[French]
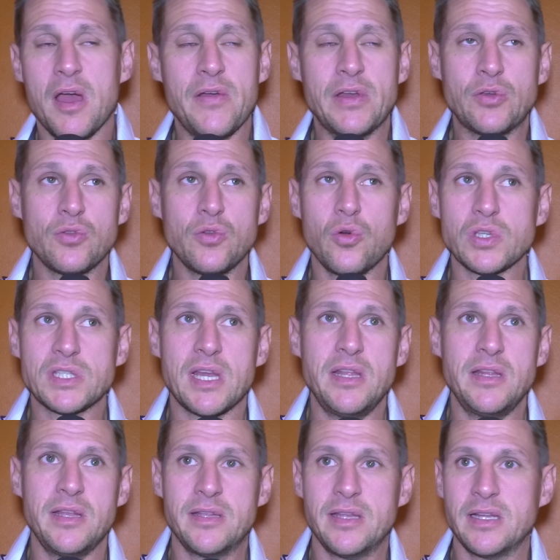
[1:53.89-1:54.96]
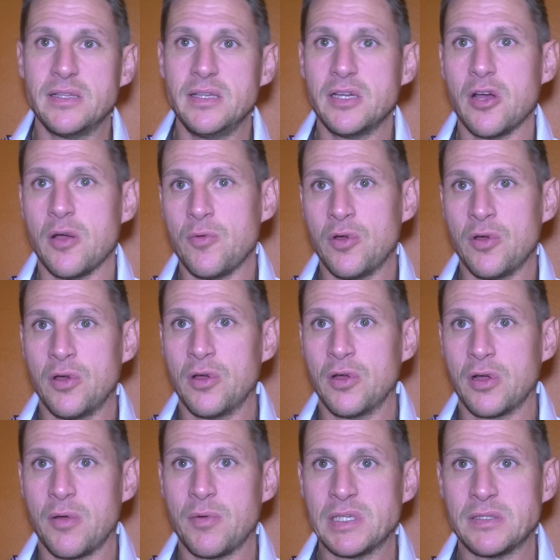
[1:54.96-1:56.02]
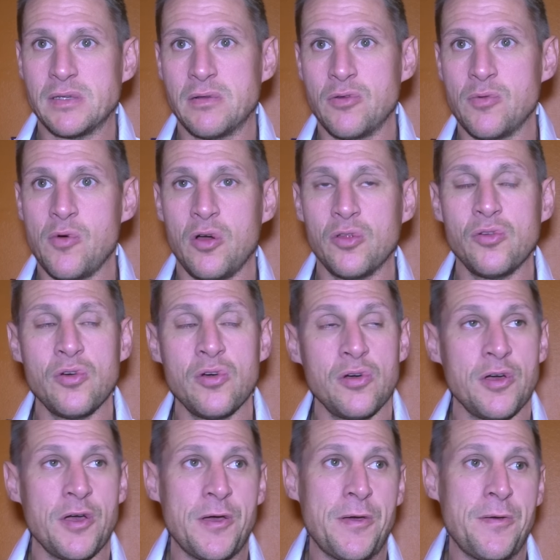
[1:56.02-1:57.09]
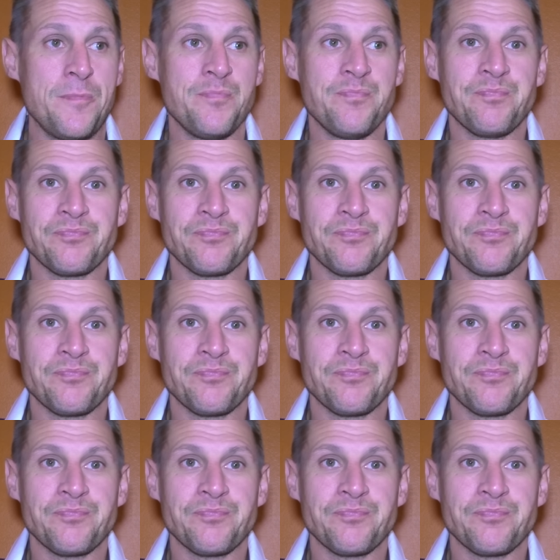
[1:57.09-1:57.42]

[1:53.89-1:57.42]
avec une grosse qualité technique comme, euh, comme celle de Bordeaux, euh,